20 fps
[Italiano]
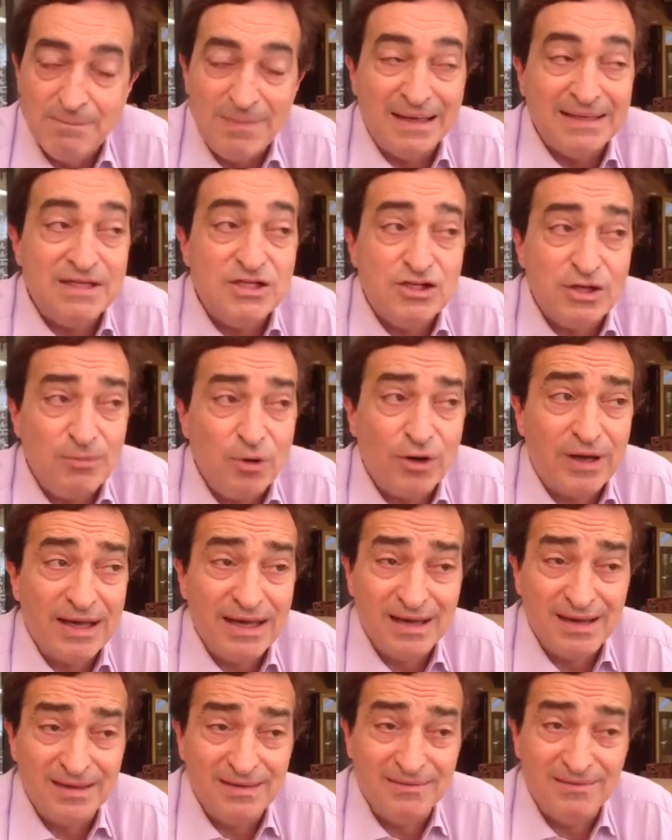Ma diciamo
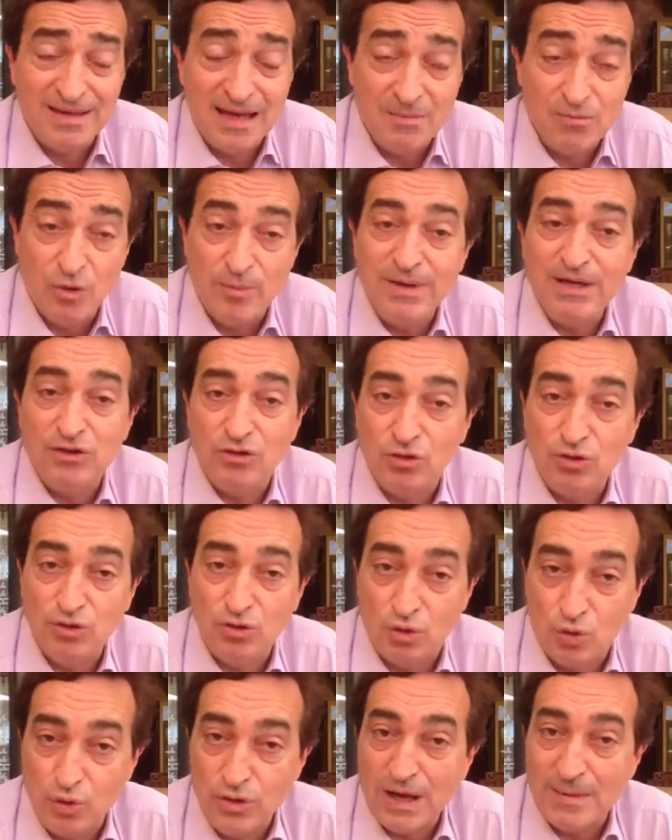che dal momento
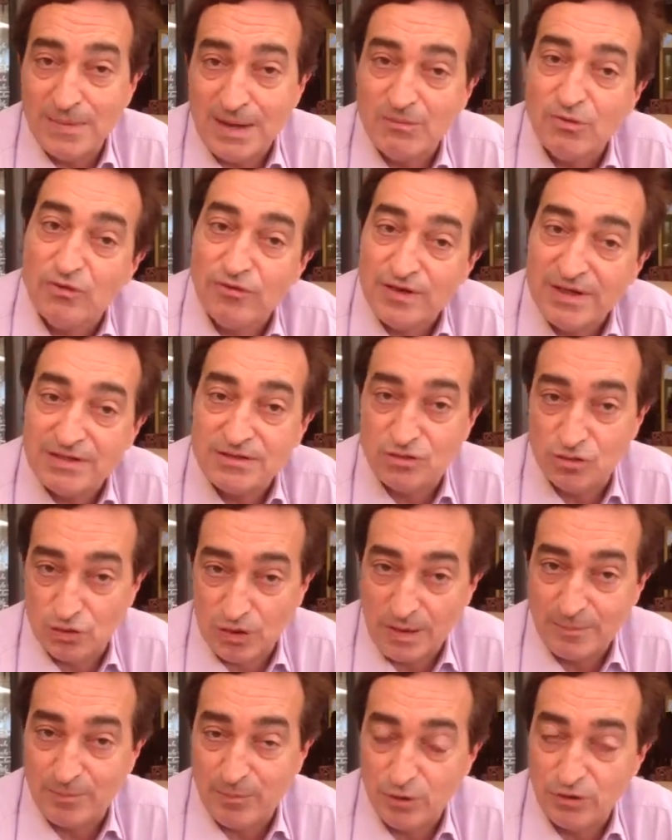in cui abbiamo
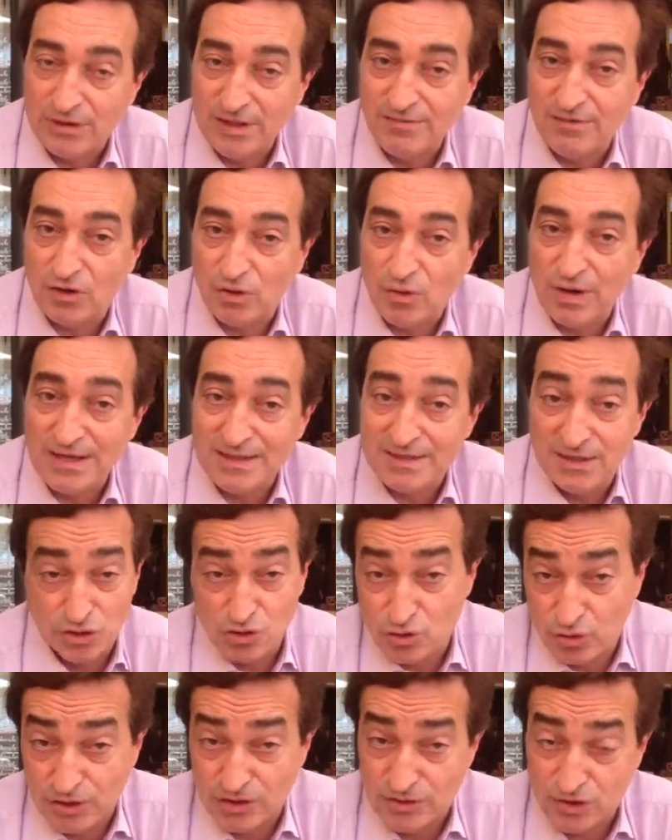visto che potevano
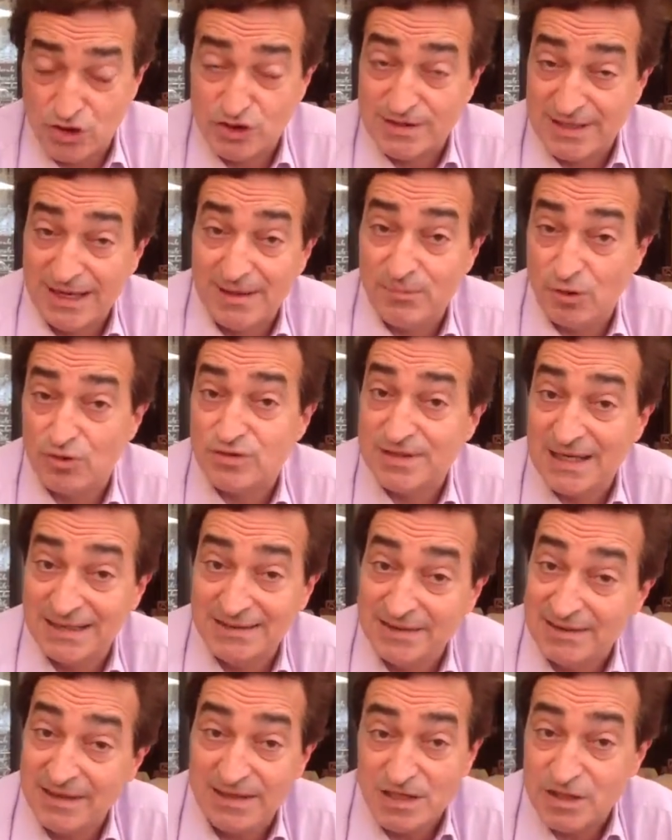esserci bilancio che ci sarebbero
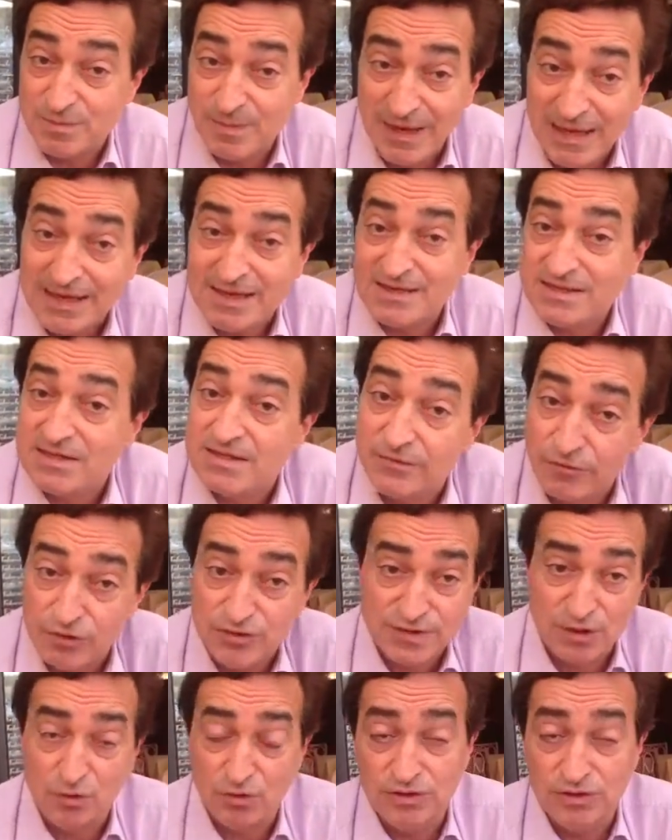stati degli sprechi, se si
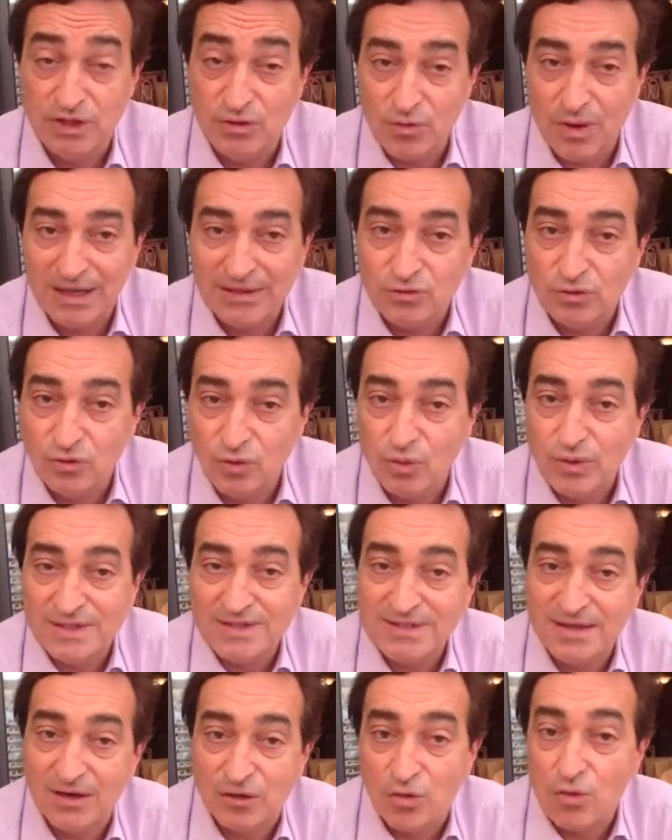fosse continuato
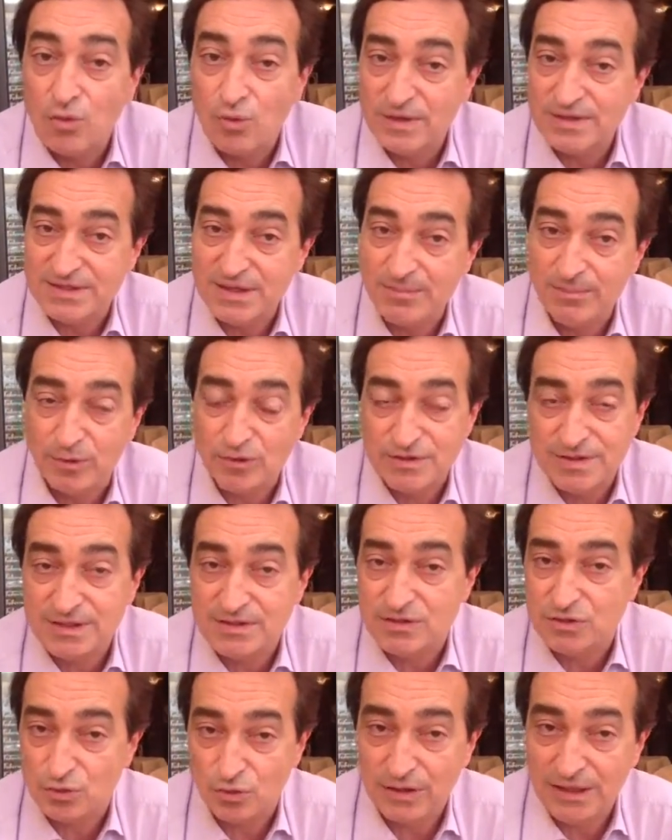questa, con questa
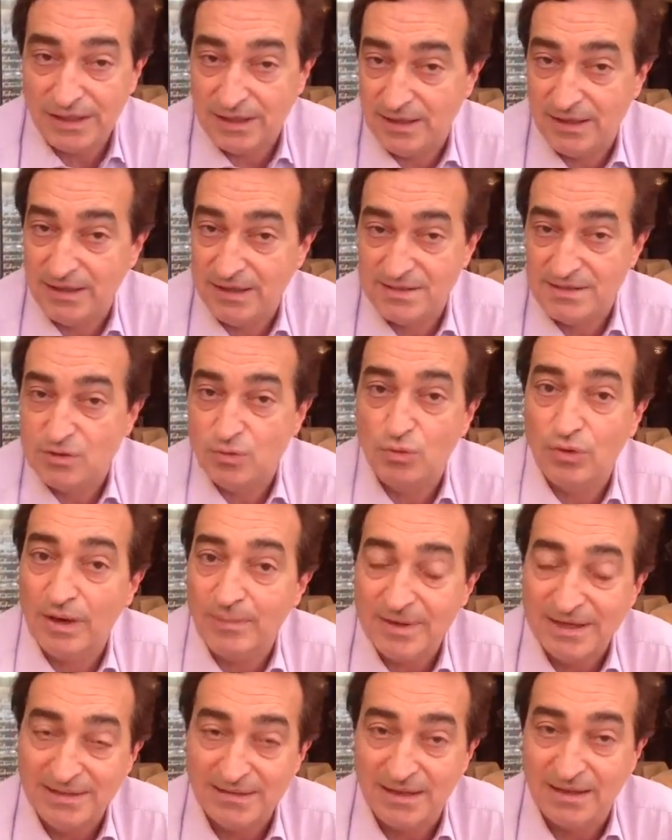impostazione
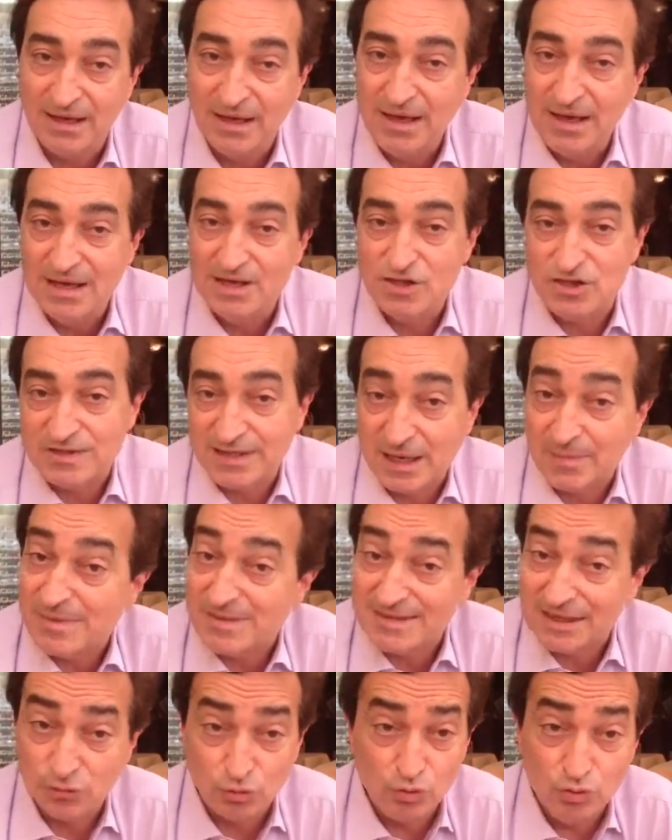sicuramente ci
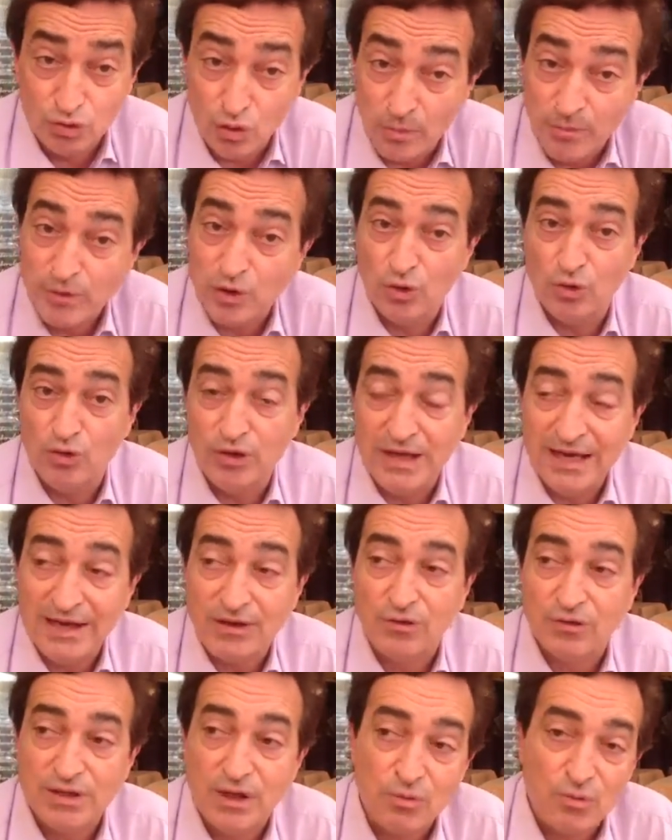sarebbe stato un doppione,
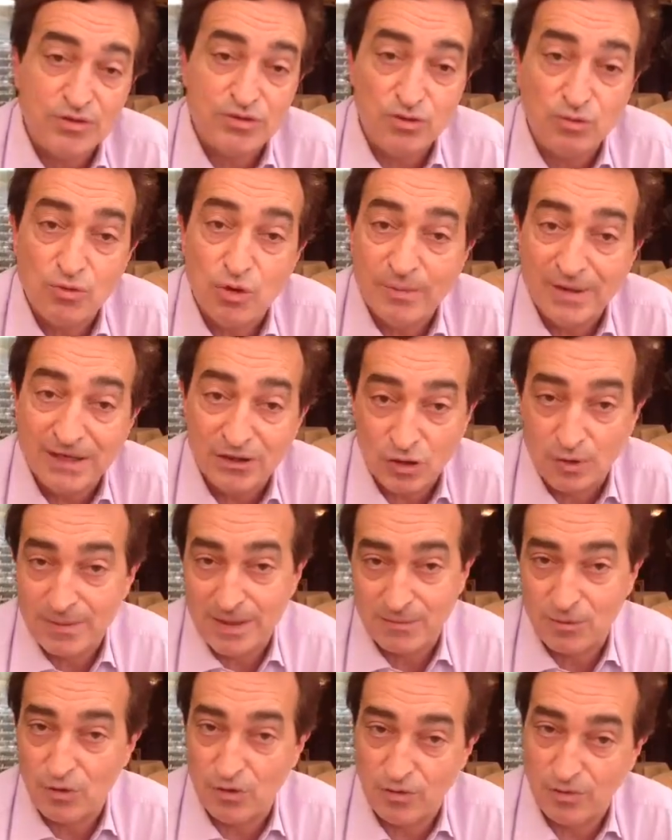ecco, da questo momento
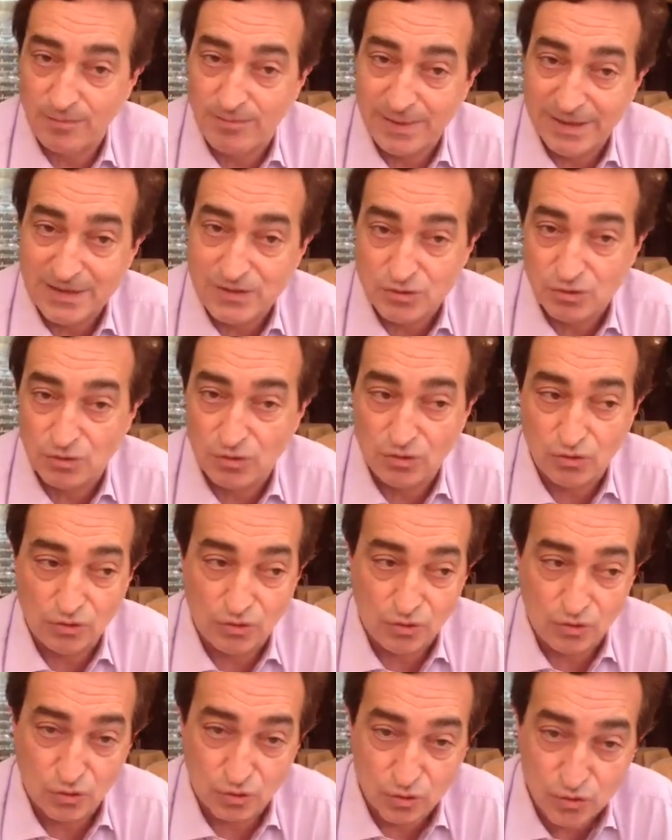abbiamo preso
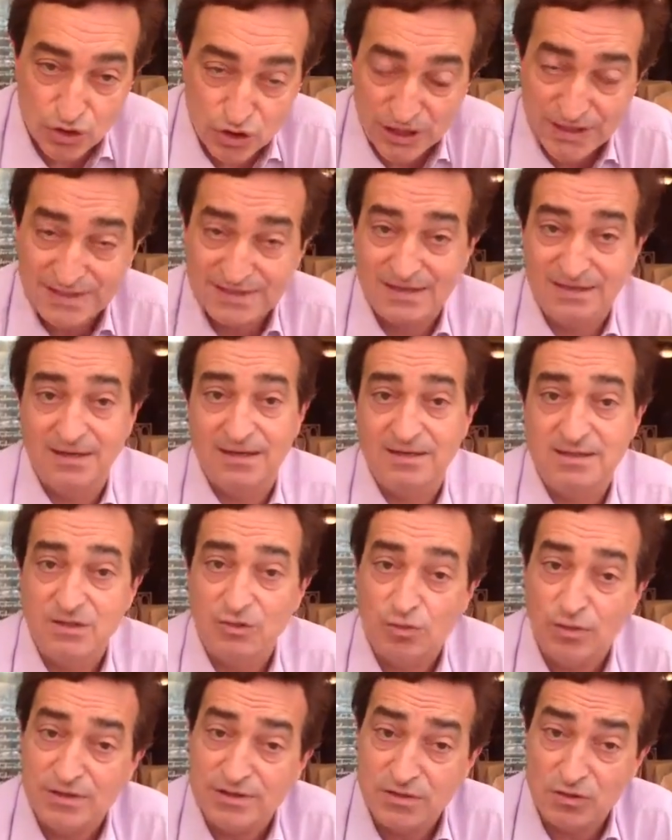conoscenza della
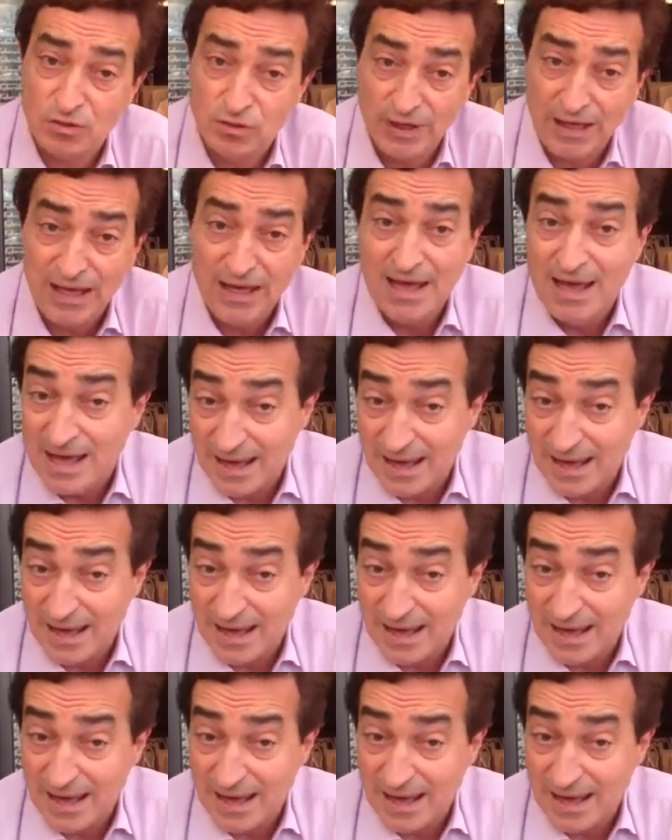situazione